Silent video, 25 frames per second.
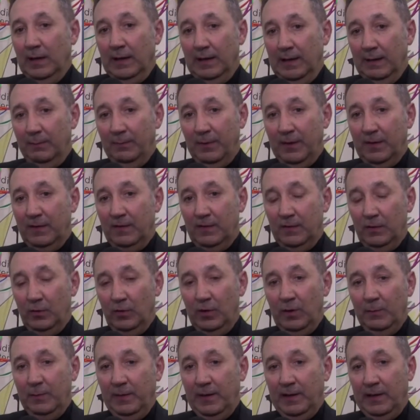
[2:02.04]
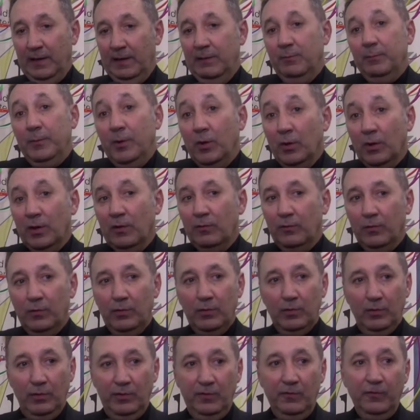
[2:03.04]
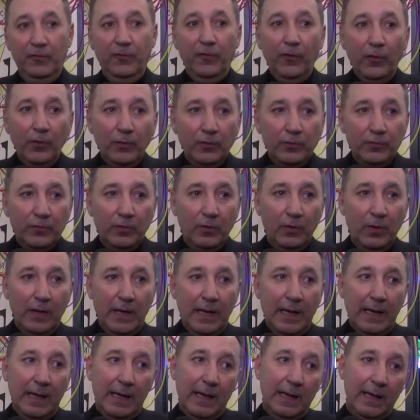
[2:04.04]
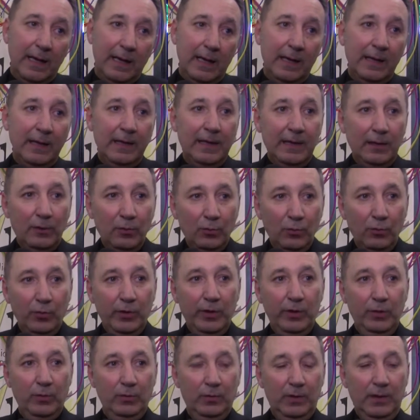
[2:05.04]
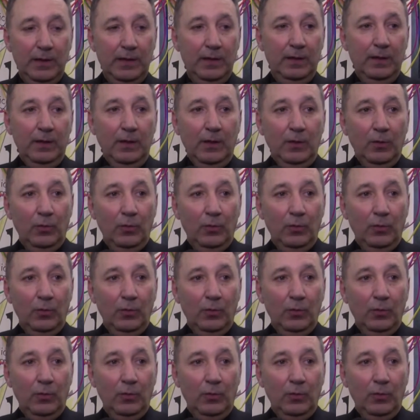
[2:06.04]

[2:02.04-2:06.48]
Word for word: la passione perché il mio lavoro in fondo ha anche lui un,